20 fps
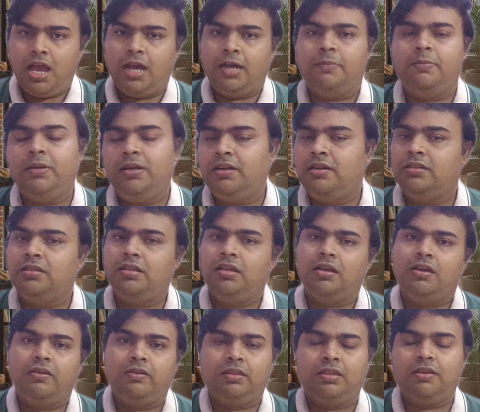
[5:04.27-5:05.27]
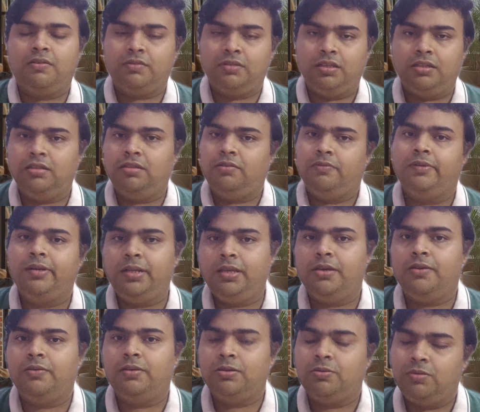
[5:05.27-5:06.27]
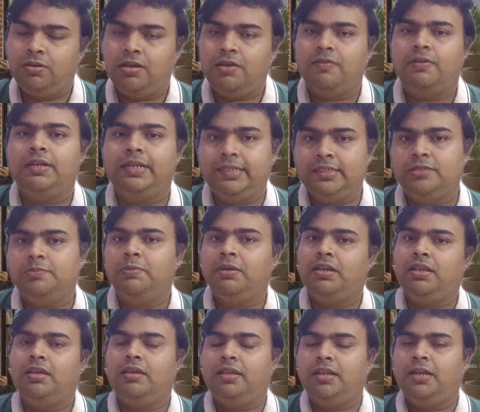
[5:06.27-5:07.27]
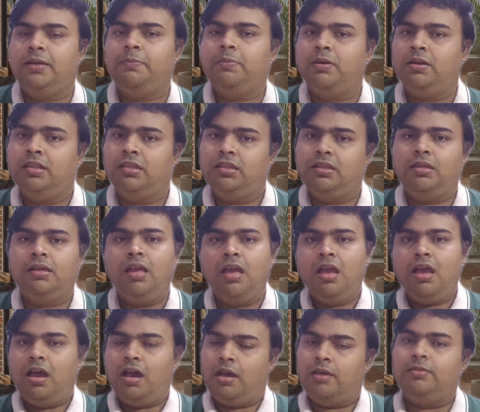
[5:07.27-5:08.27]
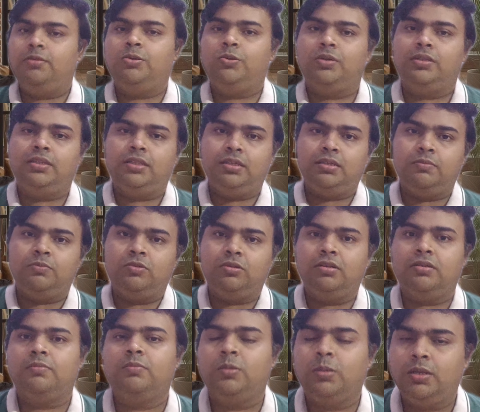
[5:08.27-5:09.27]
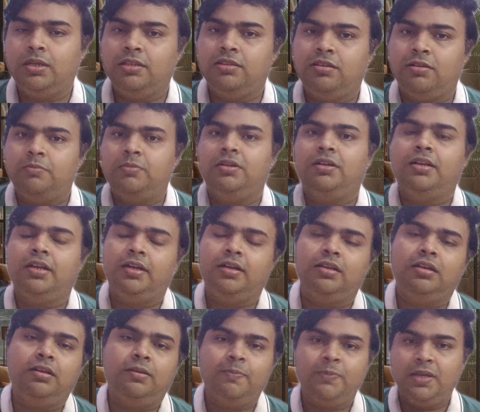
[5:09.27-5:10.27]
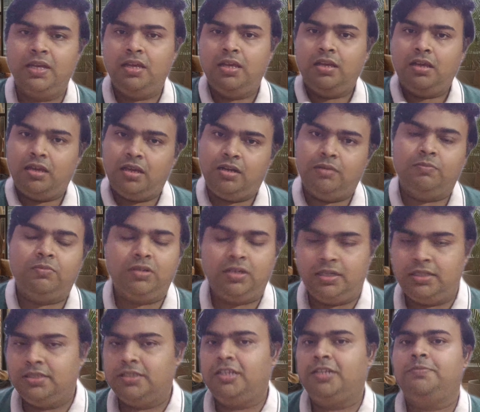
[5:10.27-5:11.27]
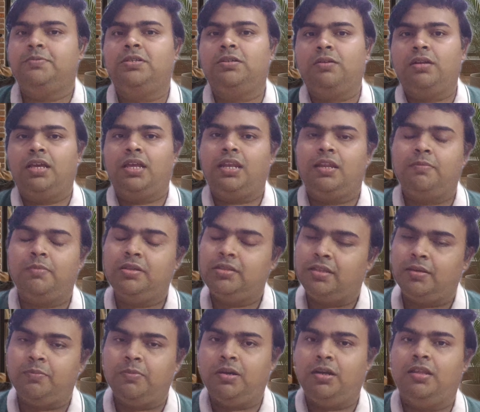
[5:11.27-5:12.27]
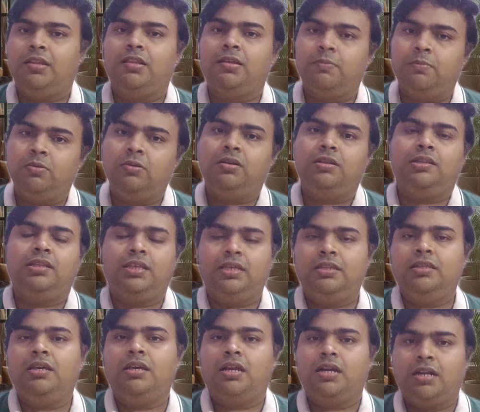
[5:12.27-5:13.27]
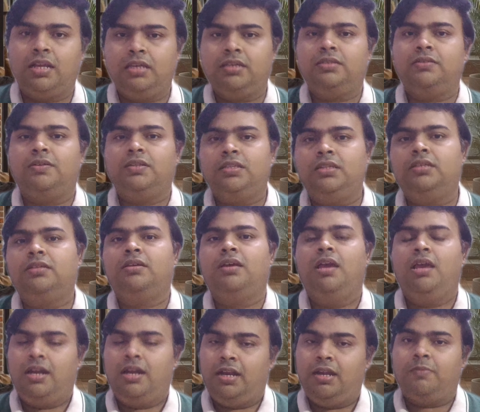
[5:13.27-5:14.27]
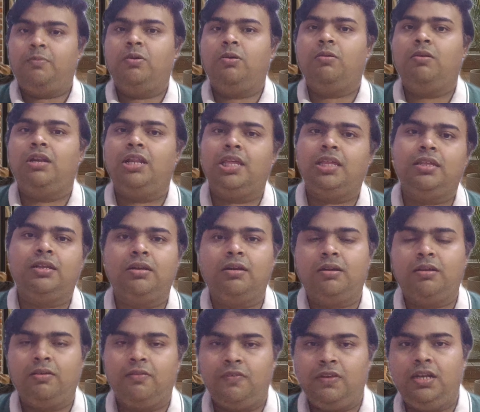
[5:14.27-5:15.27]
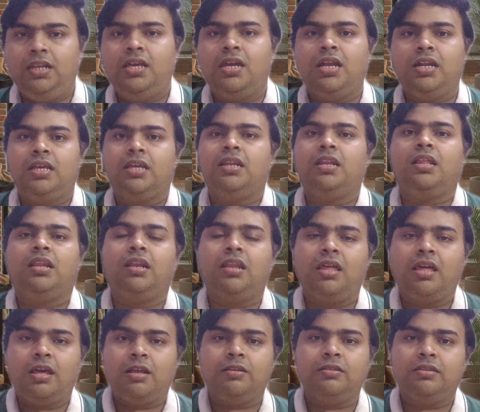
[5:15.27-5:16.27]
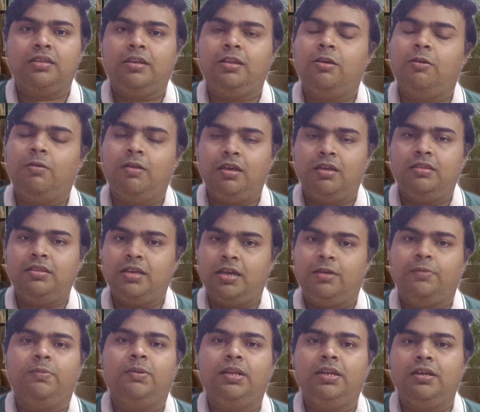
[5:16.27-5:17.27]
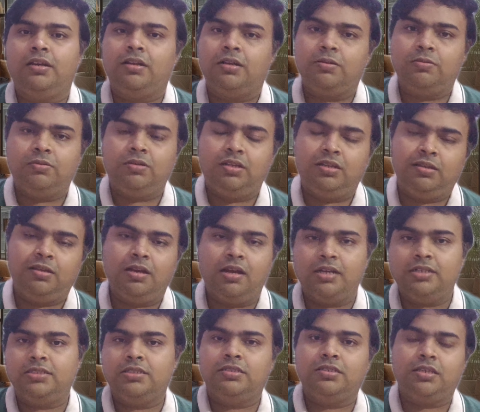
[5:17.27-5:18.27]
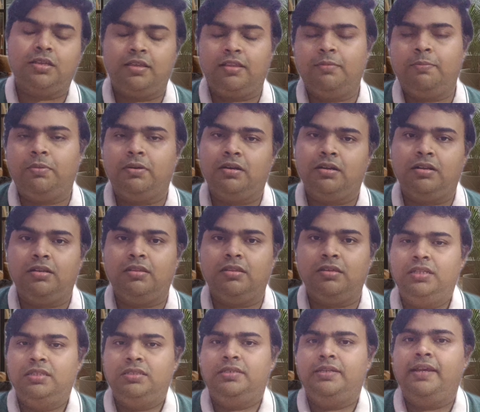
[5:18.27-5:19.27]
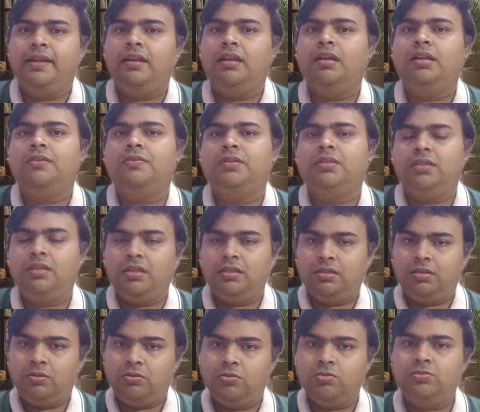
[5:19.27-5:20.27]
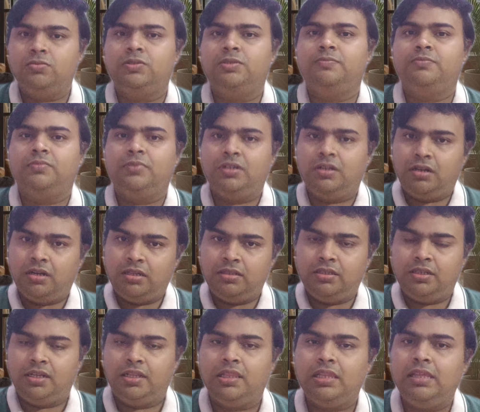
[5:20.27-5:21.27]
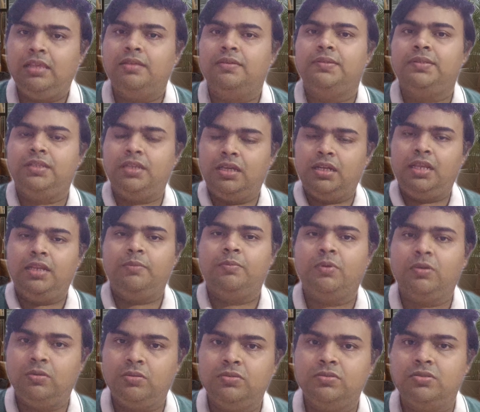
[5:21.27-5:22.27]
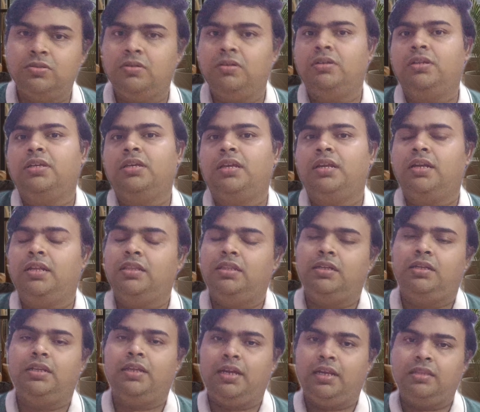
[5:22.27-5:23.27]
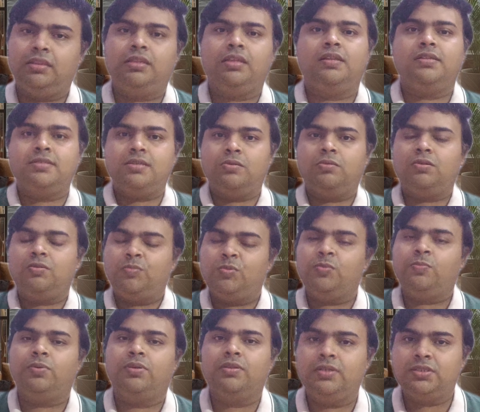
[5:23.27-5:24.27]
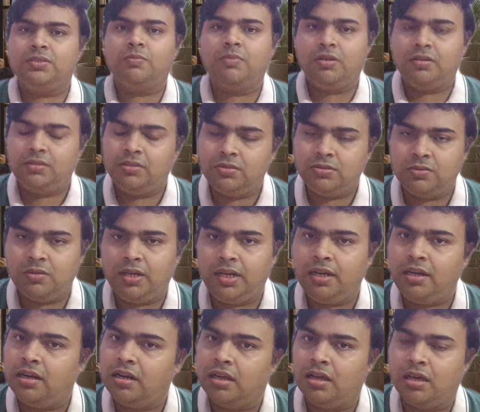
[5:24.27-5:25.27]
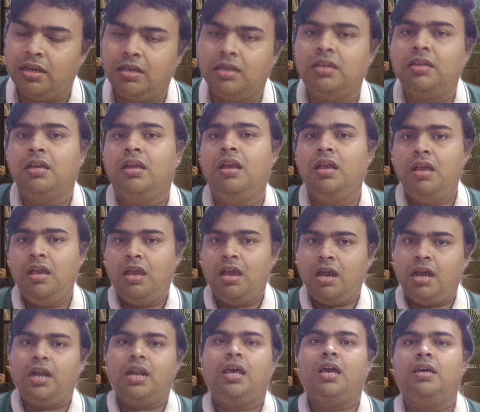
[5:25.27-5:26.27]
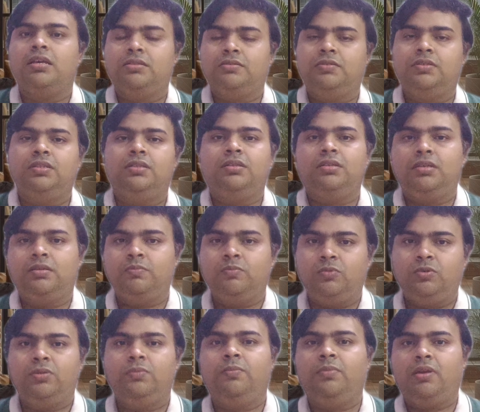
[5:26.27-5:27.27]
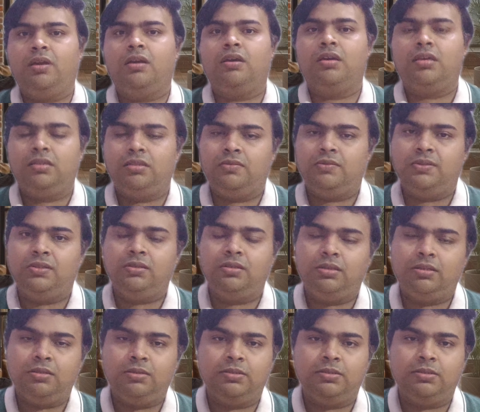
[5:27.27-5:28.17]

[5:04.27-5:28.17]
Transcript: அப்படின்றதுக்காக தான் வந்து இந்த வீடியோவே ஒரு அவேர்னஸ் மாதிரி க்ரியேட் பண்ணுது அதுவும் வந்து முழுக்க முழுக்க தமிழ் டைட்டில் அண்ட் டிஸ்கிரிப்ஷன் கூட எல்லாமே தமிழில் தான் போட்டது எதுக்கானால் இது வந்து நமக்குள்ளே இருக்கணும் வெளியாளுங்களுக்குலாம் யாரும் தெரியக்கூடாது அப்படின்ற ஒரு கான்சியஸாக இது பண்ணுறது சென்னையில் வந்து அந்த கூவம்ன்ற அந்த நதியை வந்து க்ளீன் பண்ணணும்னு சொல்லிட்டு கிட்டத்தட்ட எனக்கு தெரிஞ்ச ஒரு முப்பது வருஷமாக வந்து சொல்லிகிட்டு இருக்காங்க ஆனால் அது வந்து முழுமையாக அது வந்து